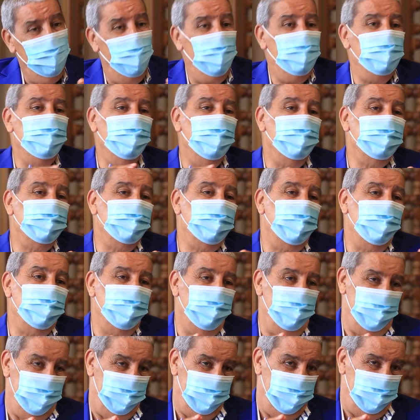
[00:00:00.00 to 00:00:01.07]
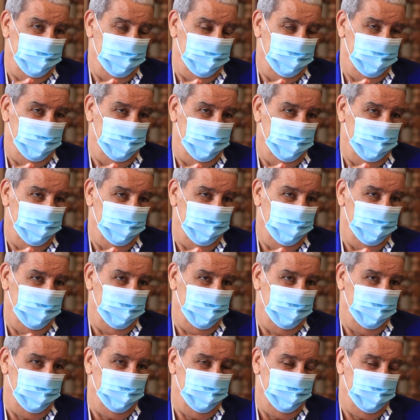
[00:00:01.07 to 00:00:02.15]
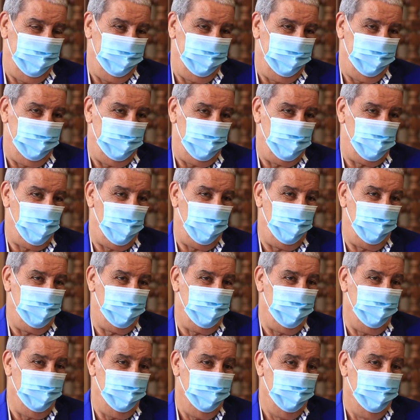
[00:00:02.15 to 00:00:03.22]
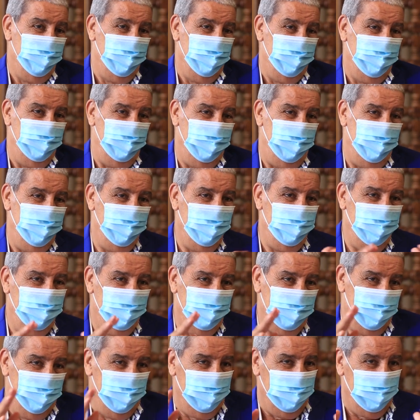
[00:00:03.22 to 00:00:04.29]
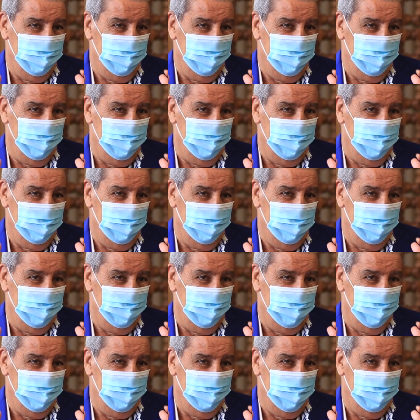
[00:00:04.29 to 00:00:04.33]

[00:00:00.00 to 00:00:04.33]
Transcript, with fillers: الحاله ديال هذا آه، الشركه هل آه،